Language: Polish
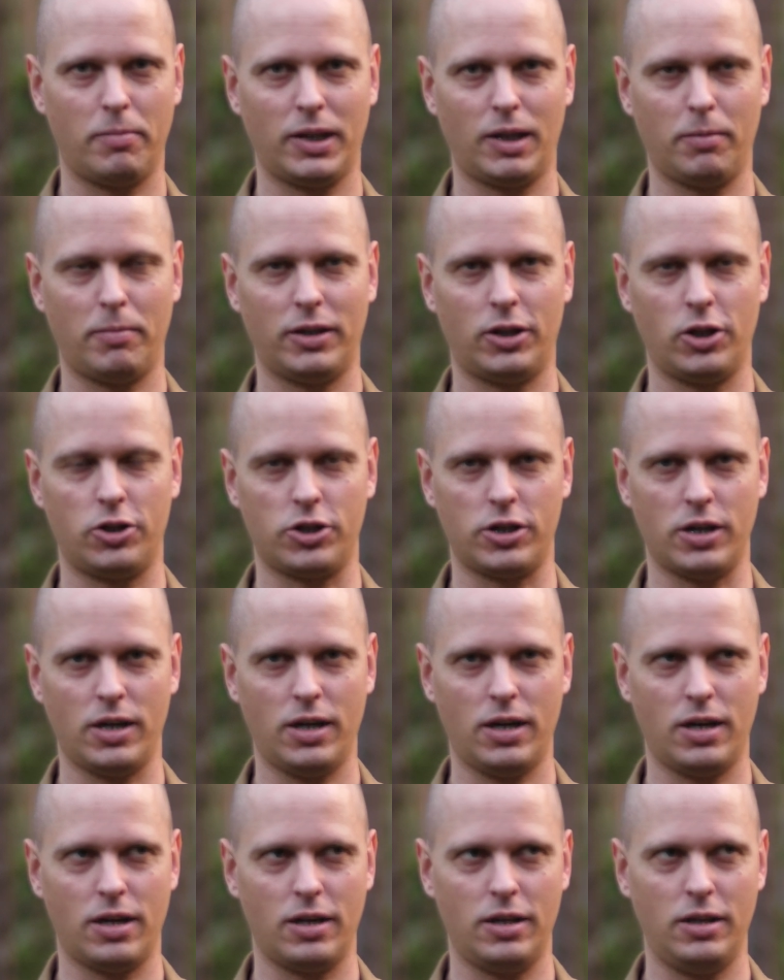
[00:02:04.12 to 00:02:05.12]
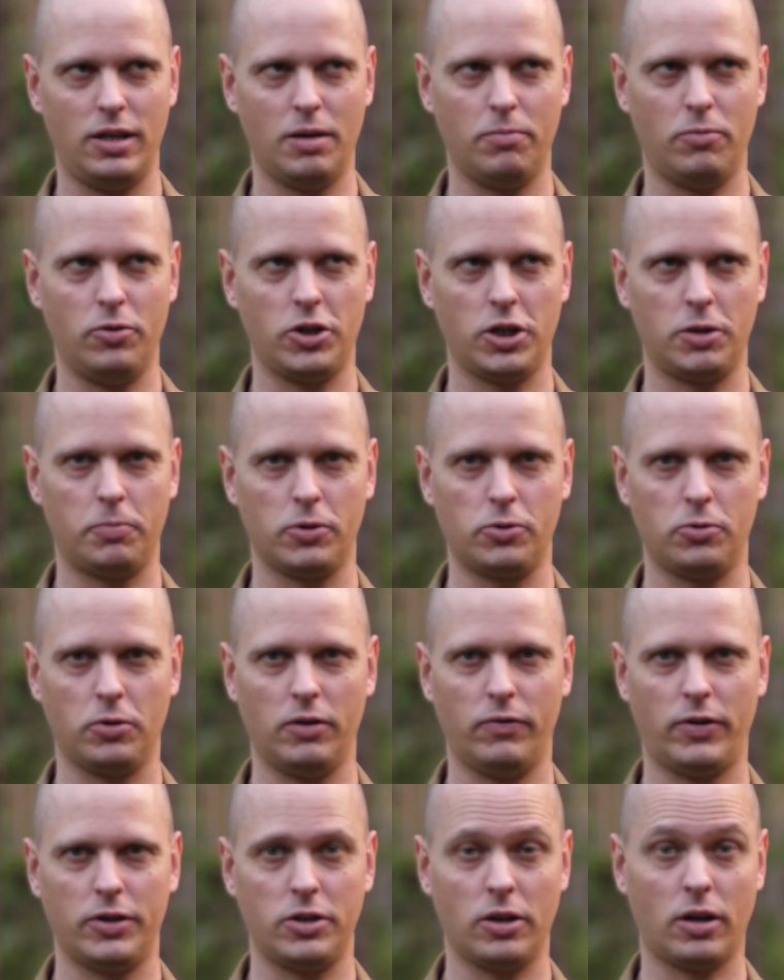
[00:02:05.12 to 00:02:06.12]
matematyczne i nie musieć
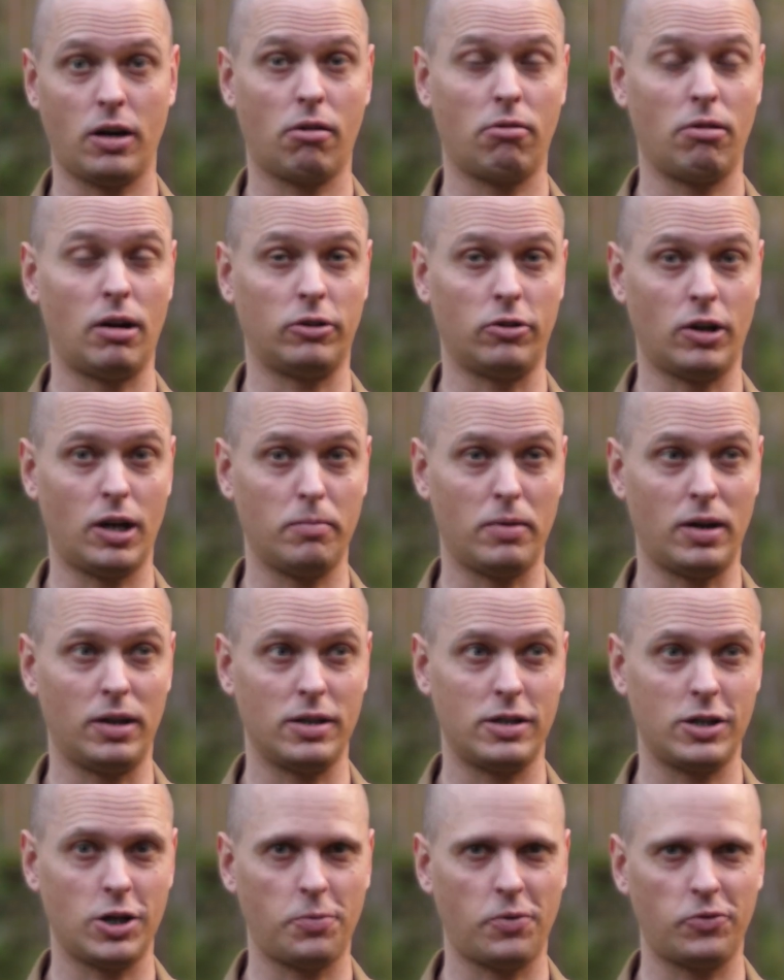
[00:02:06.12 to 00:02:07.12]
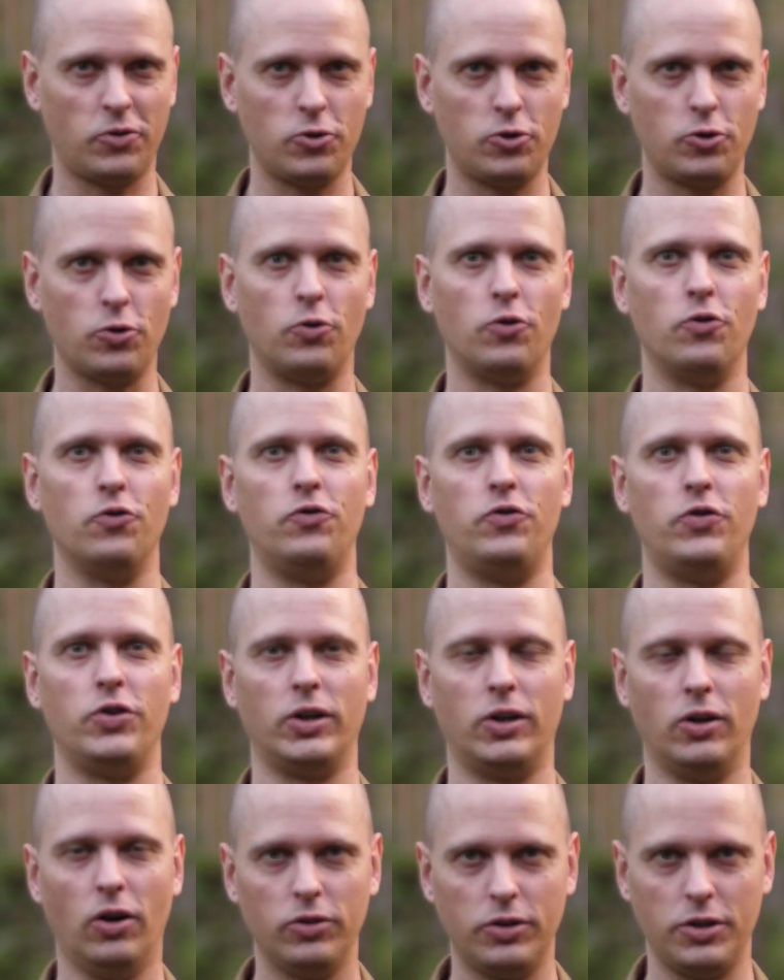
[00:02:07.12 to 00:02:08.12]
posługiwać się kalkulatorem, ale z całą pewnością
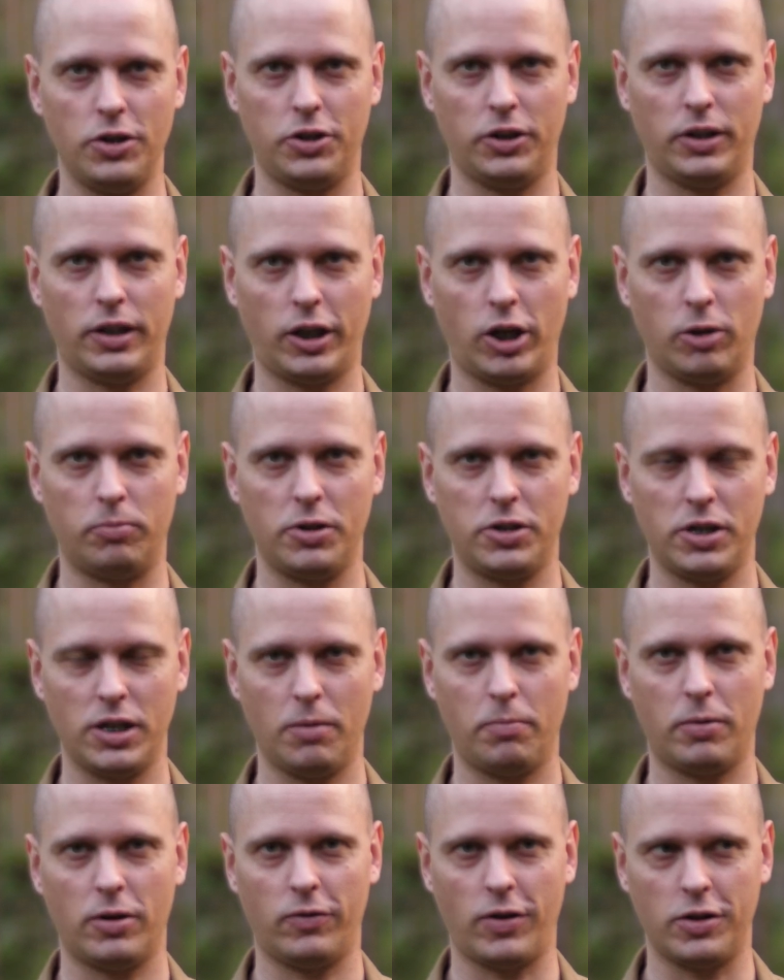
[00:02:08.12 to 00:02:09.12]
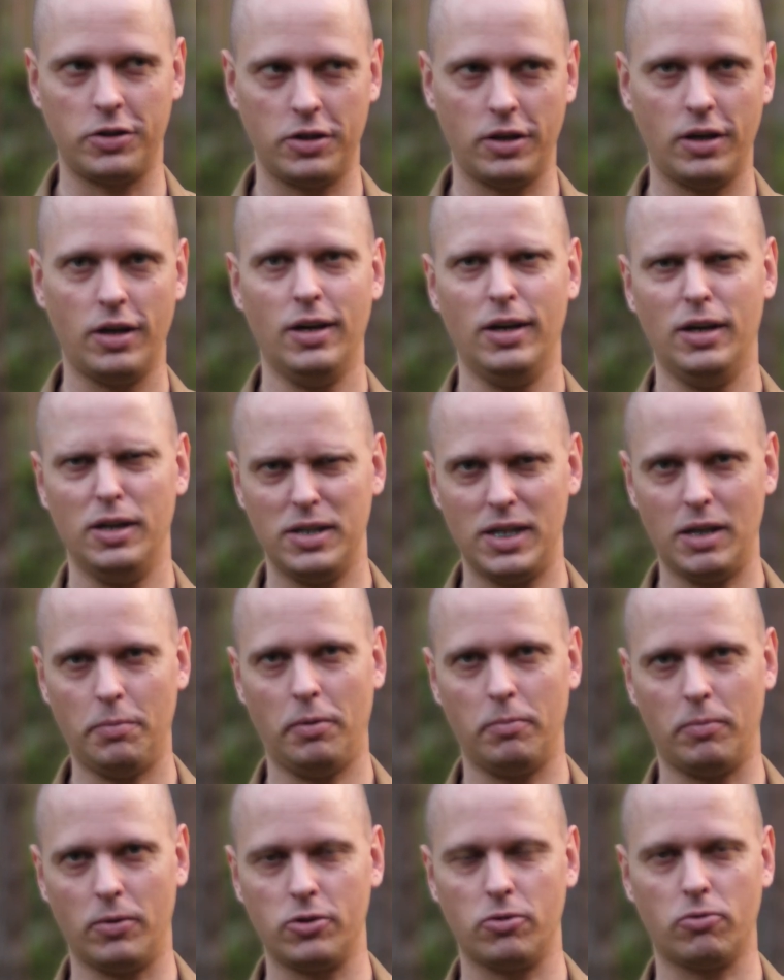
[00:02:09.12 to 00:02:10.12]
wygodnie się takie obliczenia prowadzi za
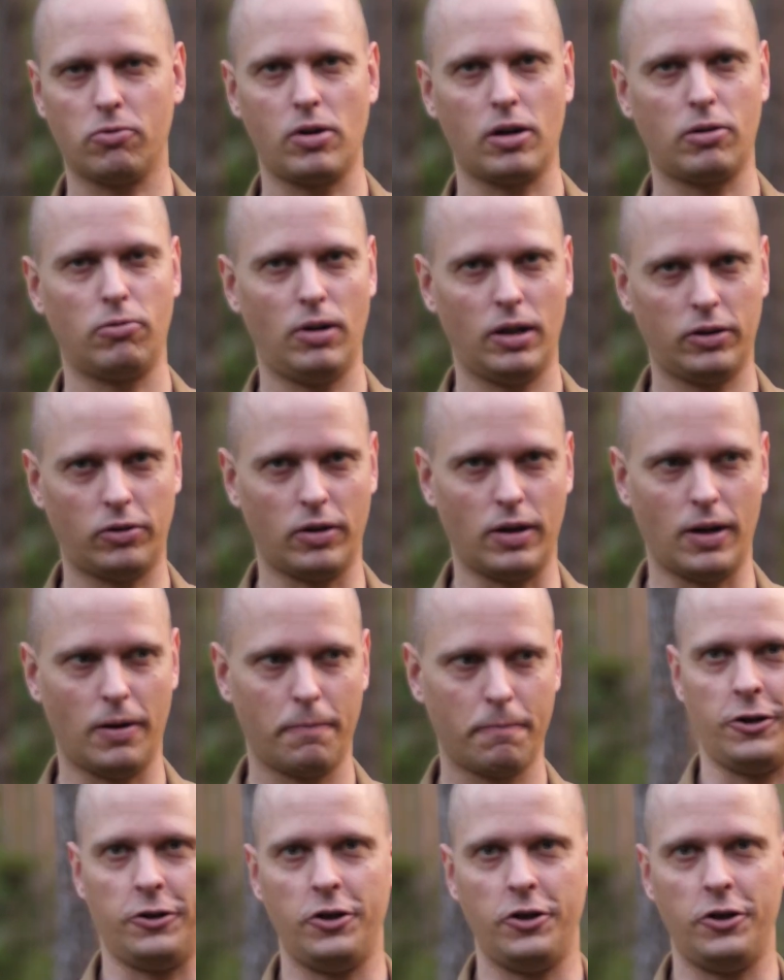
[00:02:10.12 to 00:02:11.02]
pomocą kalkulatora.